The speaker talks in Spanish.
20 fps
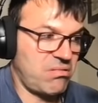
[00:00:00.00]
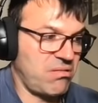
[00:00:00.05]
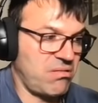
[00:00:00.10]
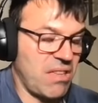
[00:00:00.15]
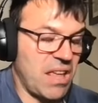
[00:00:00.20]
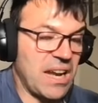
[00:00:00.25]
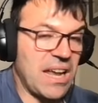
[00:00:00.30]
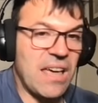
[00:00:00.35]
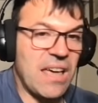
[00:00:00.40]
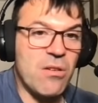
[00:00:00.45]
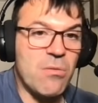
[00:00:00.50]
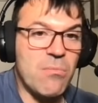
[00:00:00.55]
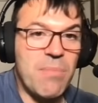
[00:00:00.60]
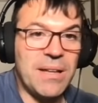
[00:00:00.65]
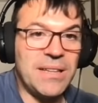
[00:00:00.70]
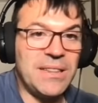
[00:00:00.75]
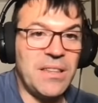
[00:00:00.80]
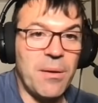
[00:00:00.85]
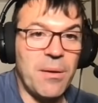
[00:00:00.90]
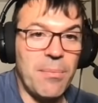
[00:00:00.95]
cerca de un
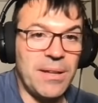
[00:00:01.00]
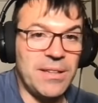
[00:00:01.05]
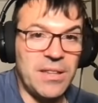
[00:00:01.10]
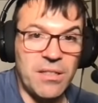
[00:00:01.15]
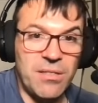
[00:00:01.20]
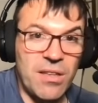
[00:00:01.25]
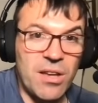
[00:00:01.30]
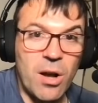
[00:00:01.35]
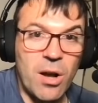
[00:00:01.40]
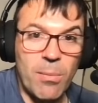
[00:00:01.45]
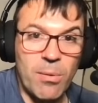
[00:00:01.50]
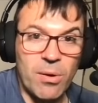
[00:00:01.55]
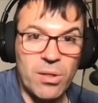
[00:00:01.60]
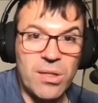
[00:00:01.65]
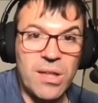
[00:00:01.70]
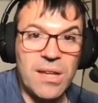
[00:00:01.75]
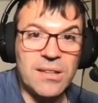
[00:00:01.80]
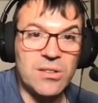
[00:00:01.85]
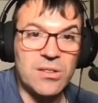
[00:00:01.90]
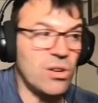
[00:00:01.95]

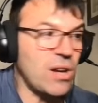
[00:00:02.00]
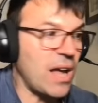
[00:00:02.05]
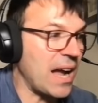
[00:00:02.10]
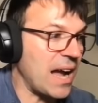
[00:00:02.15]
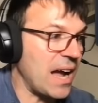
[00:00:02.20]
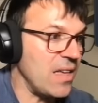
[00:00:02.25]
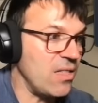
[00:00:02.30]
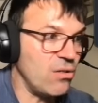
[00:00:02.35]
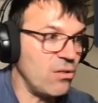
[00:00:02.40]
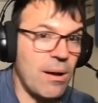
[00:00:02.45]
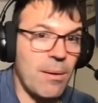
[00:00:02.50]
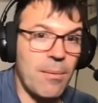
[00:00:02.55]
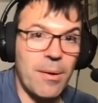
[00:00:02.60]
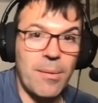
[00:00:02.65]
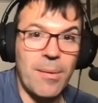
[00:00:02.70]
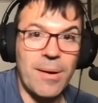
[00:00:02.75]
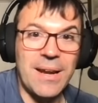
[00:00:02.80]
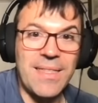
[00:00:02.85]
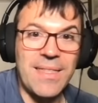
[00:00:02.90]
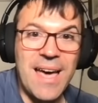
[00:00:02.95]
20-25%, que ha caído una
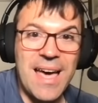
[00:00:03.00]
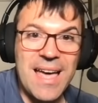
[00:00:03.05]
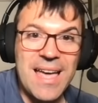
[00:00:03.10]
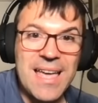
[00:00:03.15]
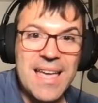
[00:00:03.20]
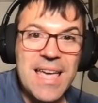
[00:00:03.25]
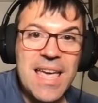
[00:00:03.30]
barbaridad,